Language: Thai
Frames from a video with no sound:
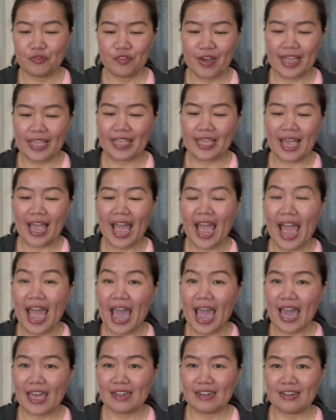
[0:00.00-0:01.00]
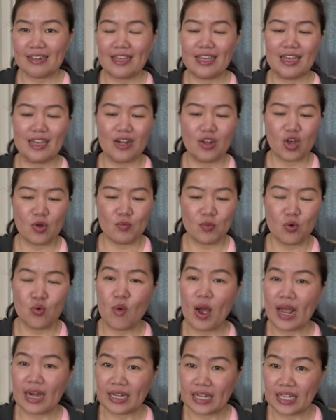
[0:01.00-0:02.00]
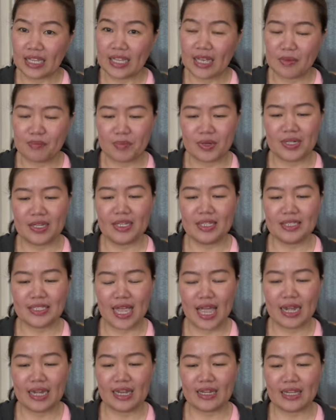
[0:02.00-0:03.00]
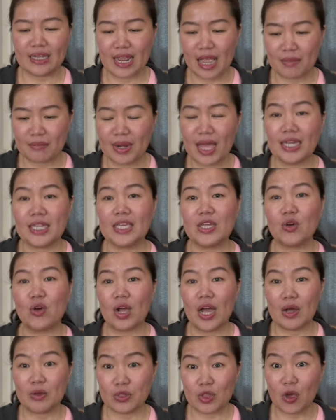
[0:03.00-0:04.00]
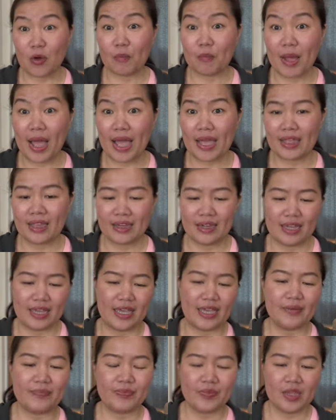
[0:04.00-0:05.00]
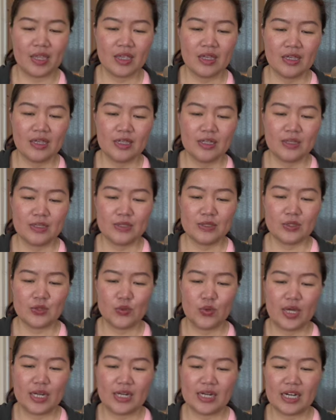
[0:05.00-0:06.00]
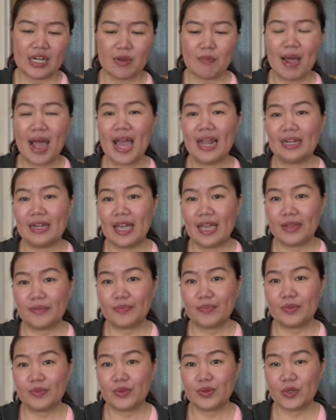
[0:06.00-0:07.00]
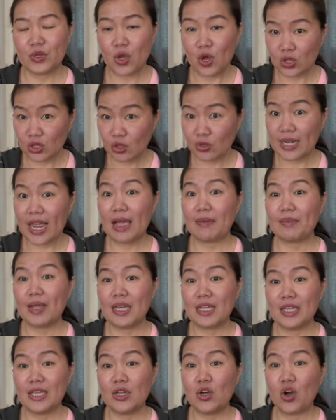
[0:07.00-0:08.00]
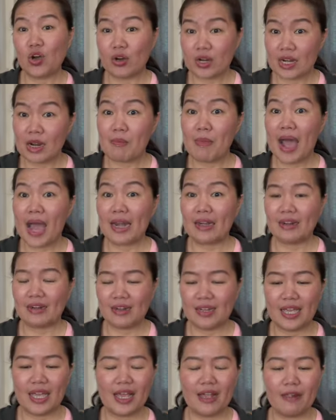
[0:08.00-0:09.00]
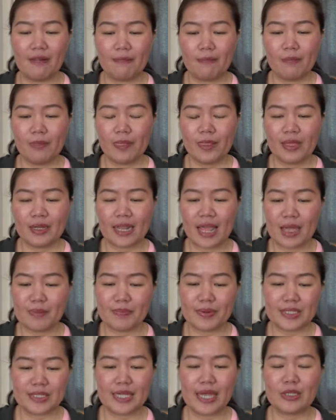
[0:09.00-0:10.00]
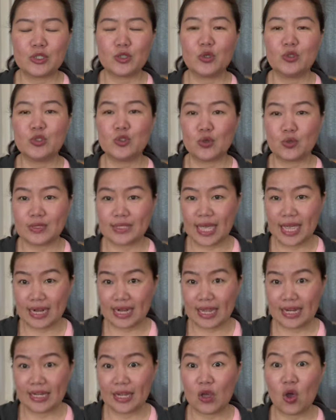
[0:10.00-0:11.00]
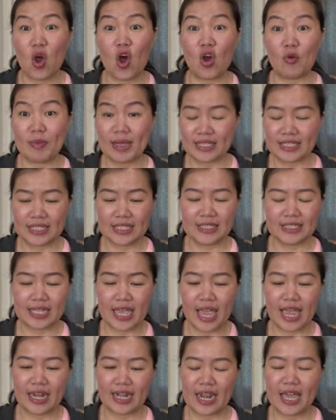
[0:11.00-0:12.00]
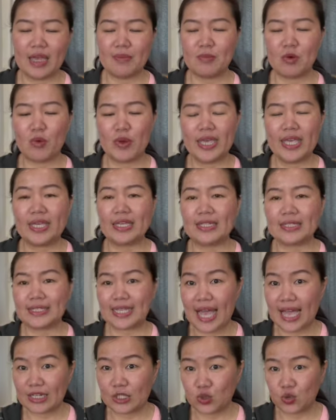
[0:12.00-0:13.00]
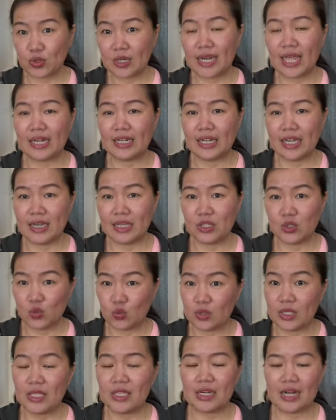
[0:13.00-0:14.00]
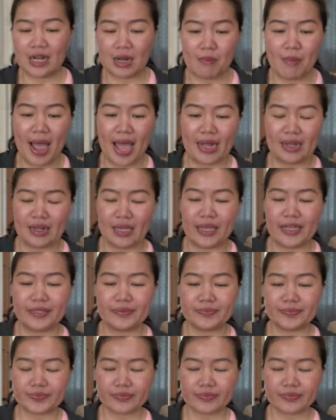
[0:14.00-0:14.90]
ฝ่ายค้านนะคะแล้วก็ผู้หวังดีกับประเทศชาติเนี่ยได้ทำหน้าที่ของเขาต่อไปนะคะส่วนรัฐบาลน่ะก็ต้องทำหน้าที่ของรัฐบาลนะคะถ้าประชาชนสงสัยอะไรเนี่ยก็ออกมาชี้แจงนะเพราะว่าเอกสารชุดนั้นเนี่ยอยู่ที่รัฐบาลนะคะ